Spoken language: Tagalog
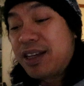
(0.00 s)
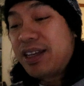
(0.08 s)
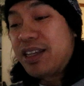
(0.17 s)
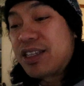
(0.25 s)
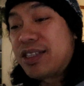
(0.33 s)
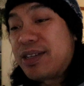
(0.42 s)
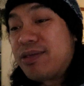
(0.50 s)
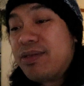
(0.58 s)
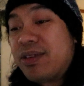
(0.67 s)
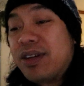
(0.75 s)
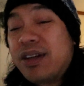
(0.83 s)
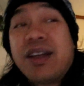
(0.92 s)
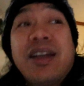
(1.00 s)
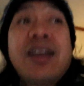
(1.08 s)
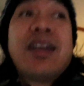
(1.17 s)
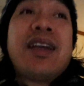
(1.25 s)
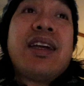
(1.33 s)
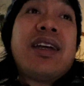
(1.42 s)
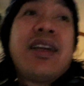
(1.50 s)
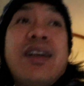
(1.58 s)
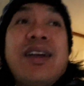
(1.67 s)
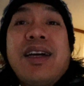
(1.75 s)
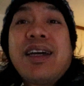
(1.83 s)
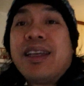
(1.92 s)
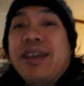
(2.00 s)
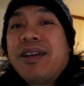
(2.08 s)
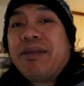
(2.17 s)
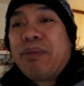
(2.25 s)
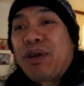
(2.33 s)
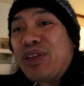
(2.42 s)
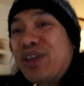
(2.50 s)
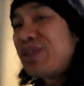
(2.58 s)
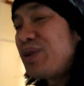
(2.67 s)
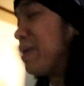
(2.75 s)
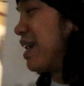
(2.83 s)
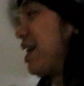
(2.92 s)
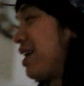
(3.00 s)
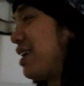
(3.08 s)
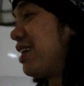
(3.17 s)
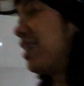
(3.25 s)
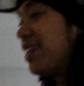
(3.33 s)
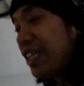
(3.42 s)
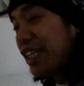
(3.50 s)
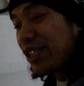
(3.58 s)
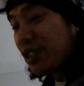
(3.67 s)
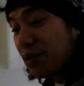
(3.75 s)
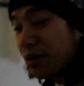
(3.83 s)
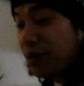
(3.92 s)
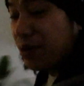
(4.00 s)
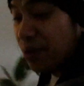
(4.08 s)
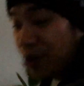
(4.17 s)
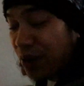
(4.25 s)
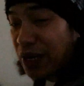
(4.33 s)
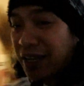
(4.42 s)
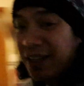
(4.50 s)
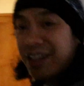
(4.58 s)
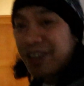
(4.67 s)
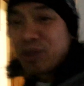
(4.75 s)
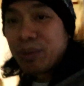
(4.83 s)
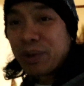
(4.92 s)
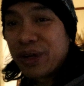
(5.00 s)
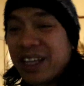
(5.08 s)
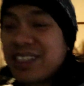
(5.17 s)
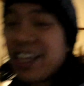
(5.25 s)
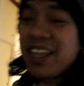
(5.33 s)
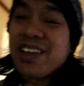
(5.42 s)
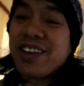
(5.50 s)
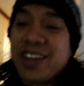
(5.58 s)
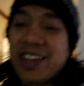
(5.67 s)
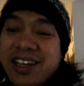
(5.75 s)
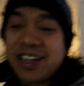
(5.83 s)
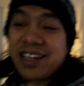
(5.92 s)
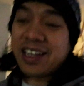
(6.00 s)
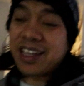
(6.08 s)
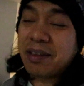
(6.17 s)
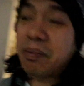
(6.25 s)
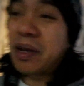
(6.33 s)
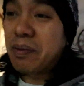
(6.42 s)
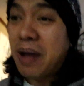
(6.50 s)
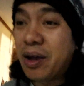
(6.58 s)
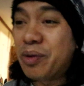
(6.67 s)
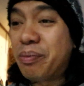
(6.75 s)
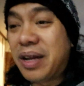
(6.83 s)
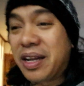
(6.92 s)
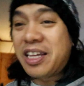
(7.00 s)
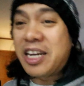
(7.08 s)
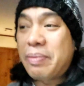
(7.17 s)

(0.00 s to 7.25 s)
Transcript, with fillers: nag-i-snow. Hay, pero dito wala. So, okay lang. Good morning sa inyo at panibagong vlog na